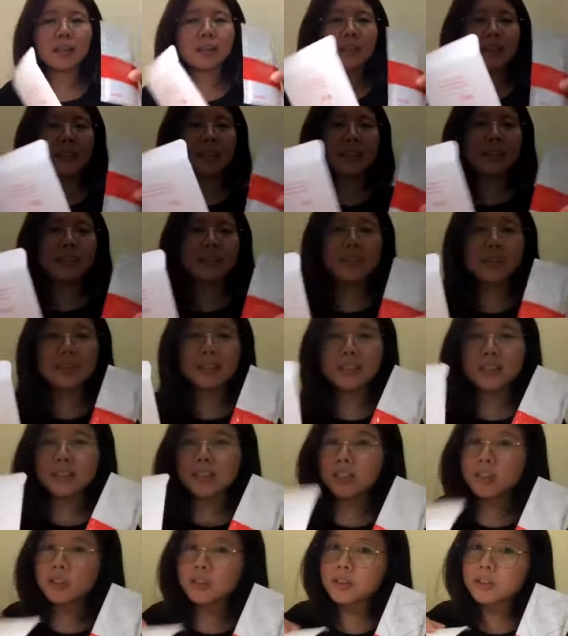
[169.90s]
装，其
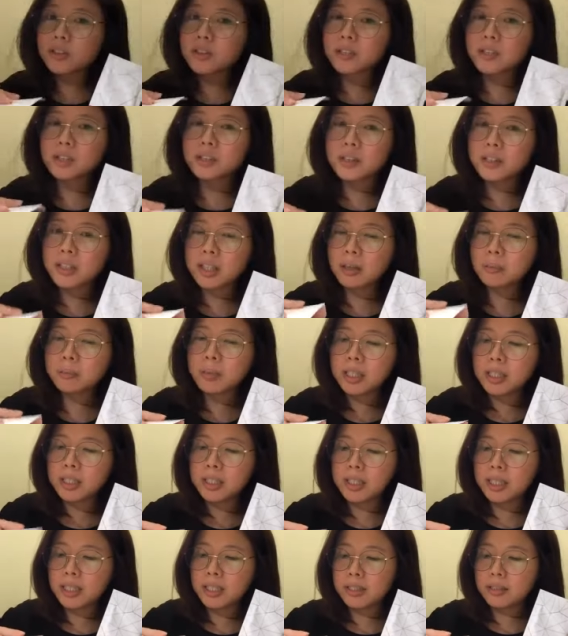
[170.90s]
实你就是需要
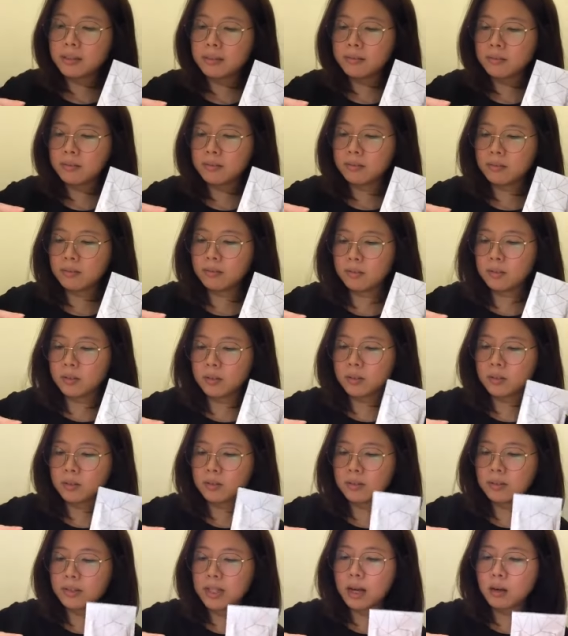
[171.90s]
每天
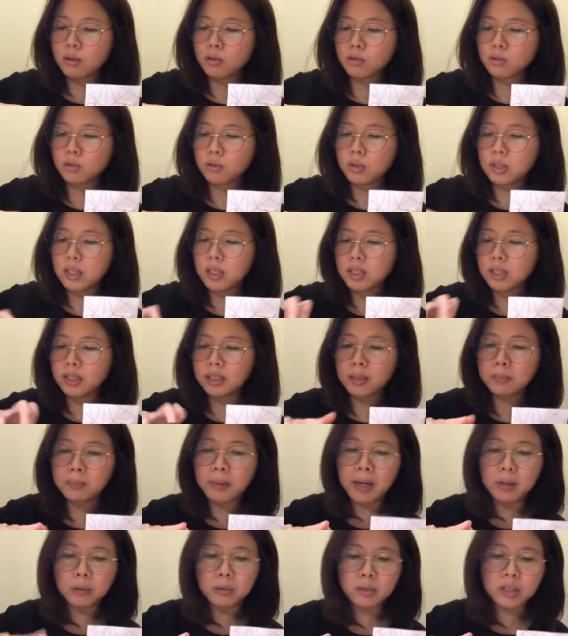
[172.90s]
倒入一个
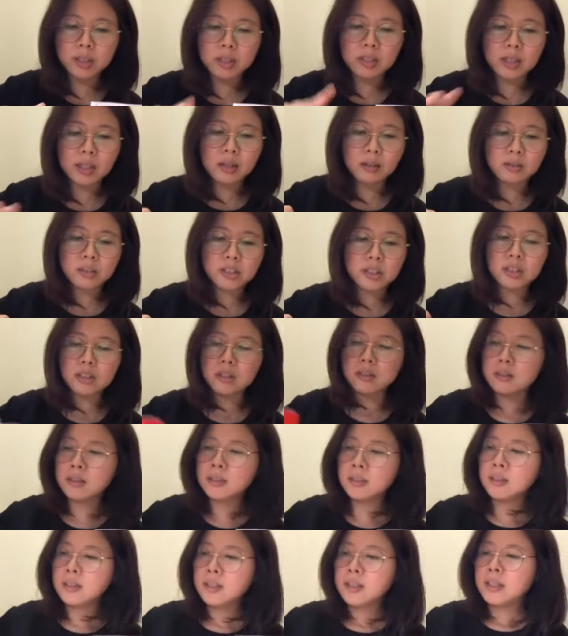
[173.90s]
一百五十毫升
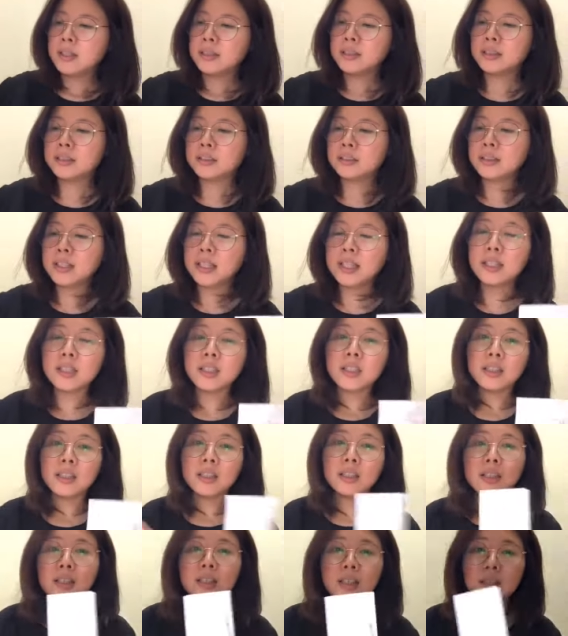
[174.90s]
的那
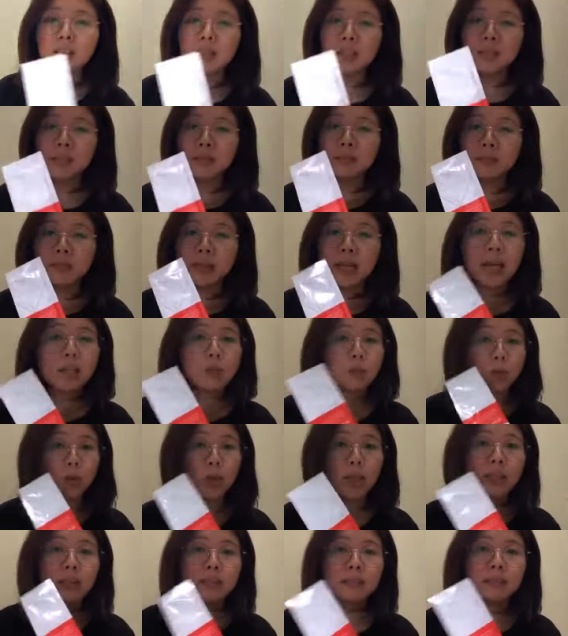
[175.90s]
个开
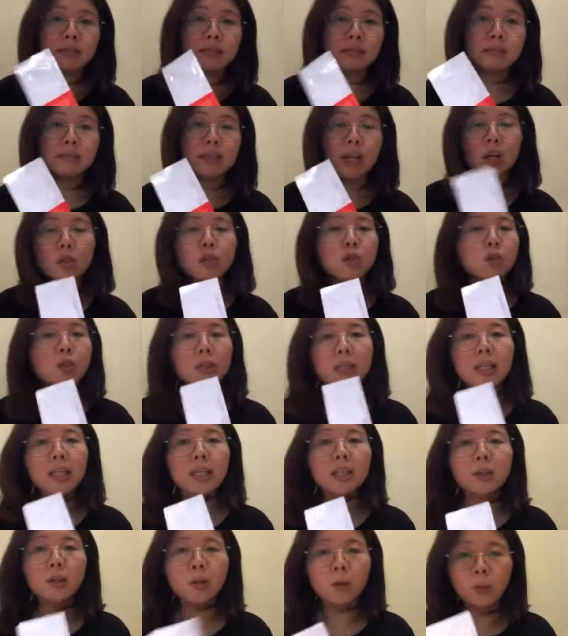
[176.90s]
水。然后就可
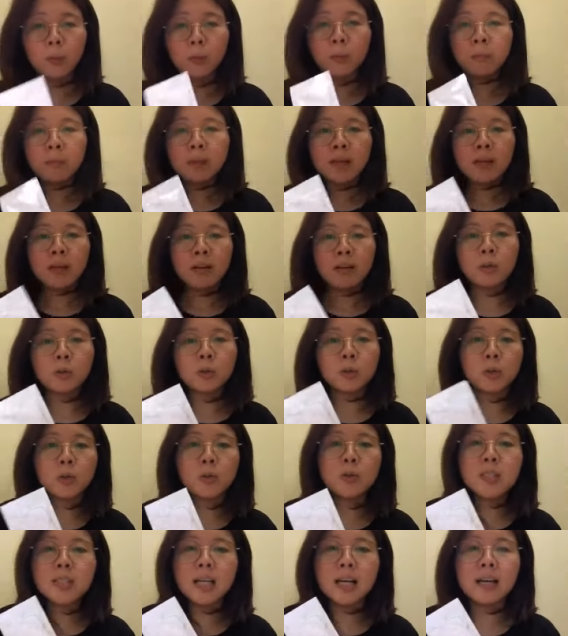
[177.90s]
以饮用。哦，我
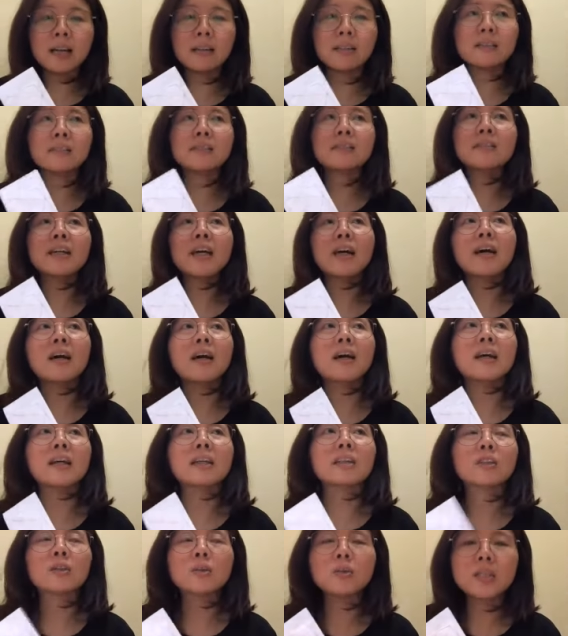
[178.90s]
通常
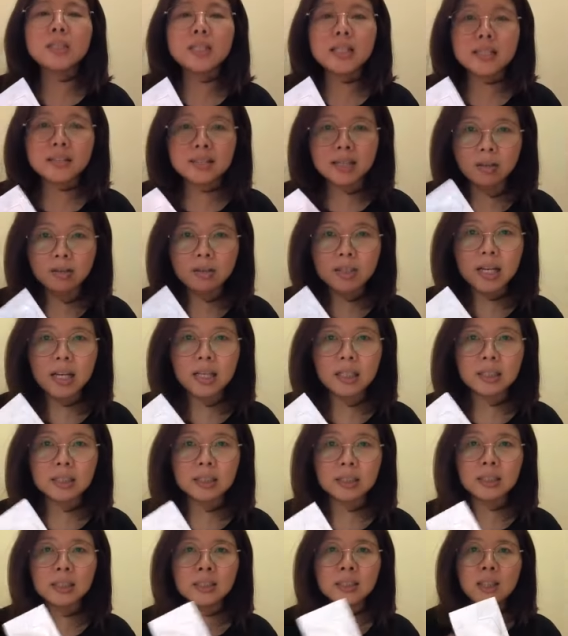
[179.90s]
呃都会在早
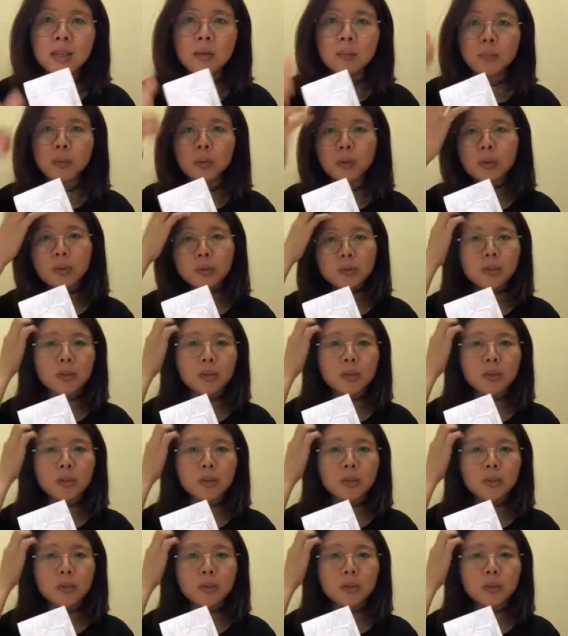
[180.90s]
上喝，不